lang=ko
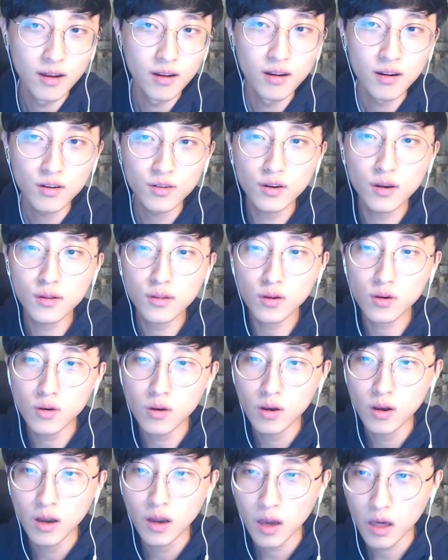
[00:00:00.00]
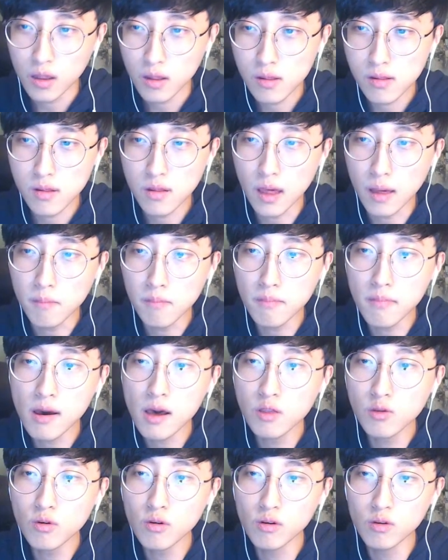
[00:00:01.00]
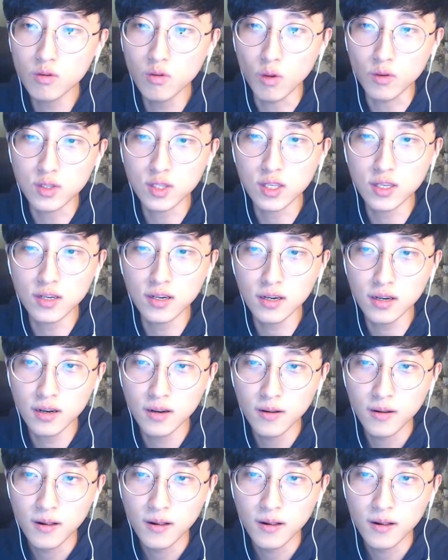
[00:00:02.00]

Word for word: 그래서 한 3만원 어치를